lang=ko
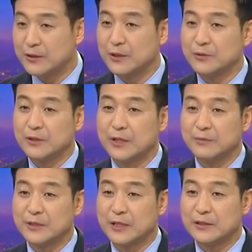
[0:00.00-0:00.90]
이런 내용들
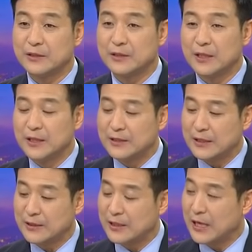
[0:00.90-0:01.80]
때문에 사실은
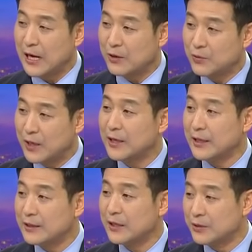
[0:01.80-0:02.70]
상당히 악화가
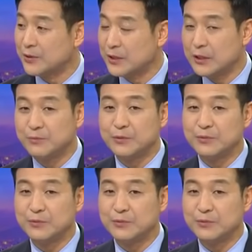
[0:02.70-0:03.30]
됐다 여론이. 이런